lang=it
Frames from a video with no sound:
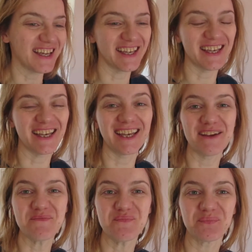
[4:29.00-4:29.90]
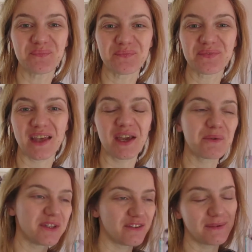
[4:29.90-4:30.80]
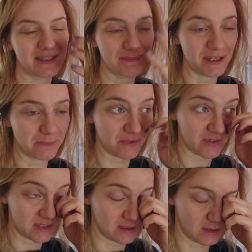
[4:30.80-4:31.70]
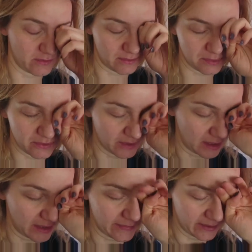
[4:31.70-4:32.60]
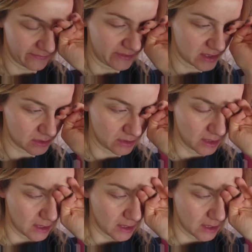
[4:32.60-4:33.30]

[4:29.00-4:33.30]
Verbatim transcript: E, mm, e, quindi ovviamente mi dà un po' fastidio fra un po' mi vado a lavare il viso